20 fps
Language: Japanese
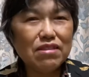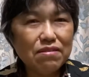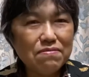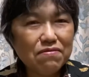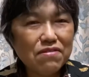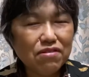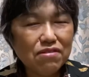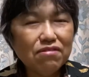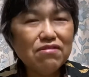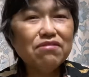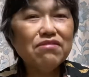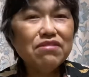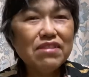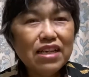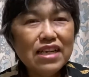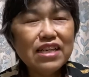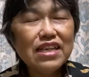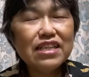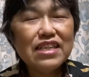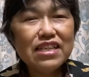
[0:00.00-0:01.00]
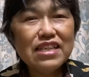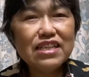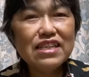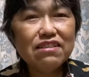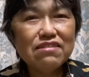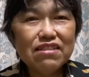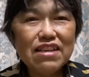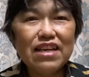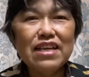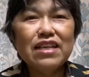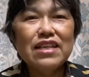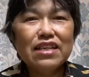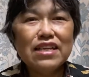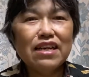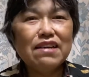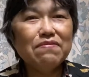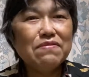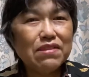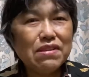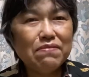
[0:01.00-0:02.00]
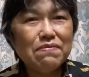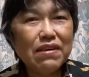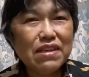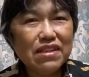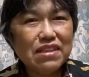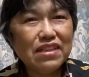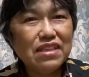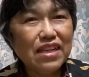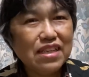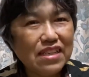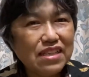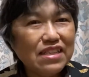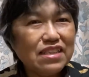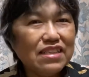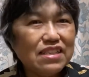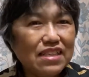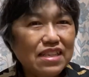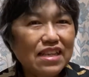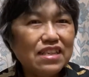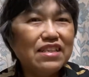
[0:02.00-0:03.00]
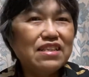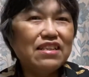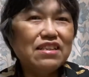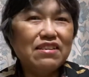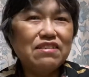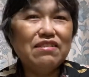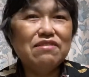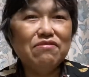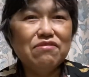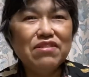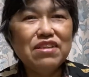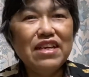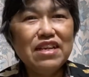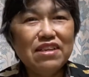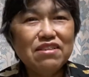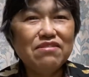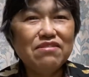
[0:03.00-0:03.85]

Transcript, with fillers: 心の中でいいので神様何をね